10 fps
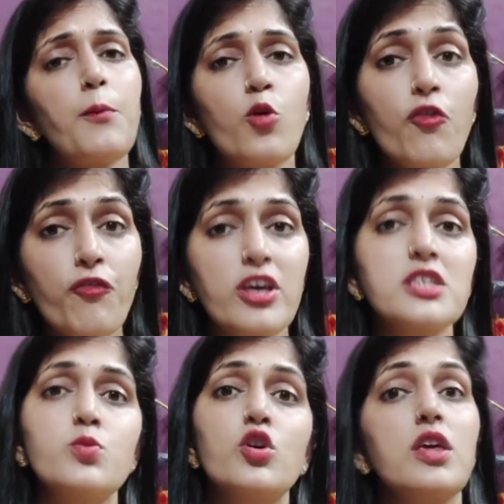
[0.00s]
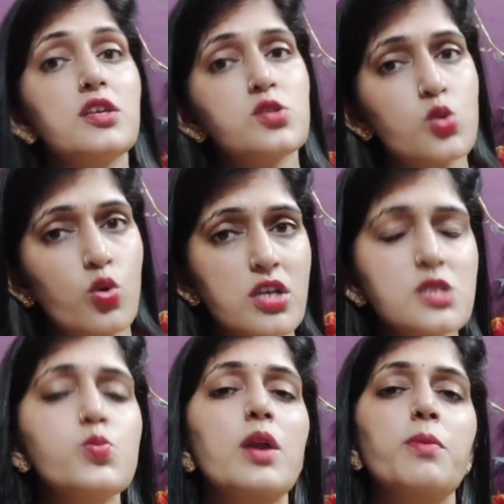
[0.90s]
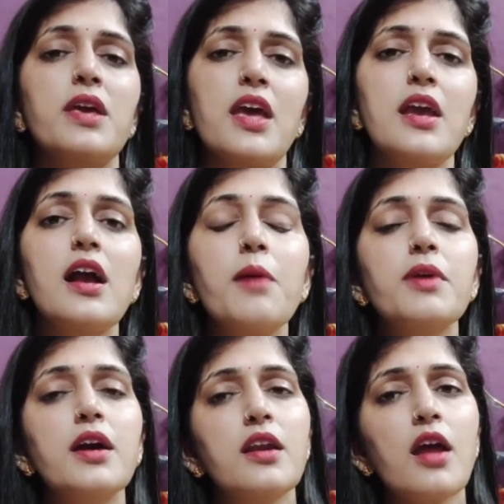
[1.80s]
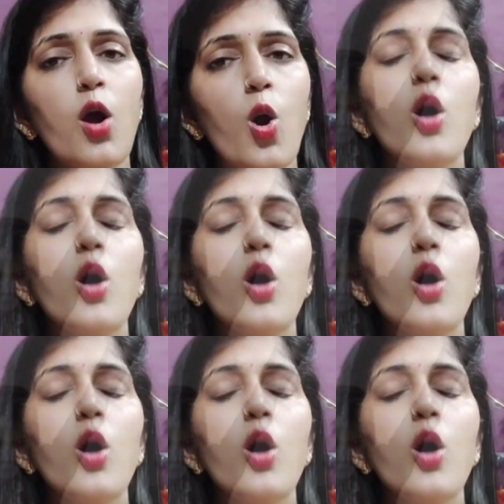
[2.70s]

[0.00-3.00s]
आपको फेसबुक की स्टोरीज पर भी यही काम करना है